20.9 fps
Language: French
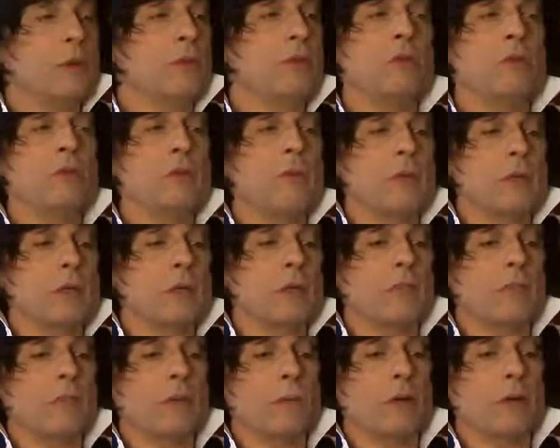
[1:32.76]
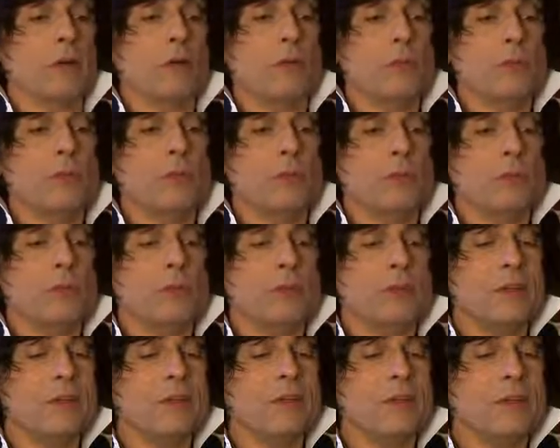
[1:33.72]
tu sais bien qu'ils se parlent plus
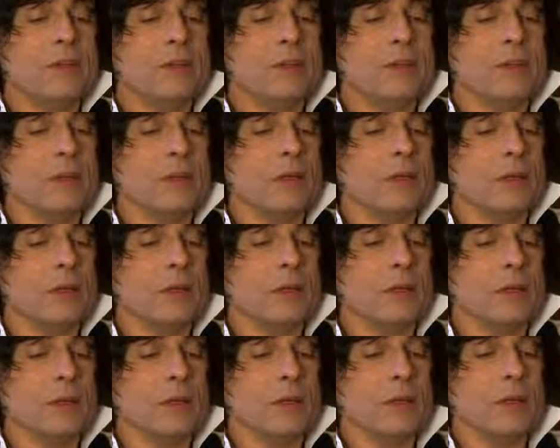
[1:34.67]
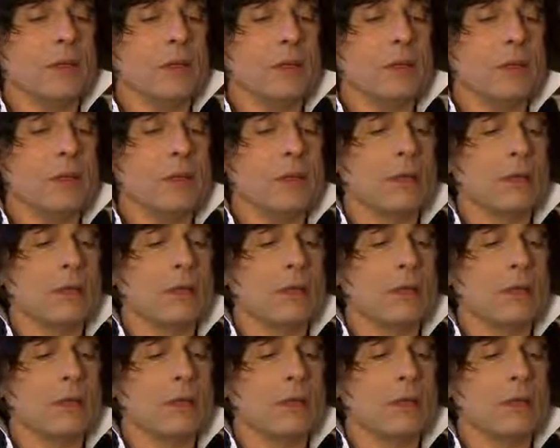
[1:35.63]
depuis des années, quoi. Ah oui, c'est